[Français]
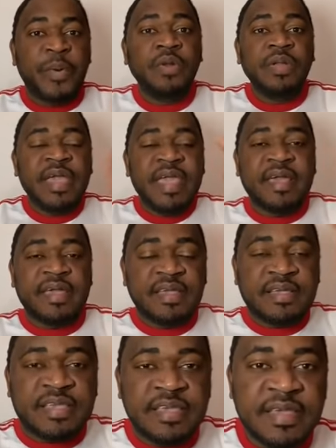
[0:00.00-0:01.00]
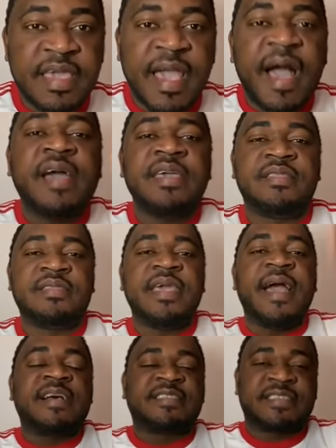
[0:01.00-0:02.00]
Paul Eric Kinge a
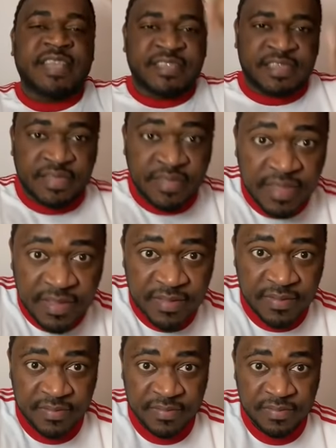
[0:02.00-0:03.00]
été assassiné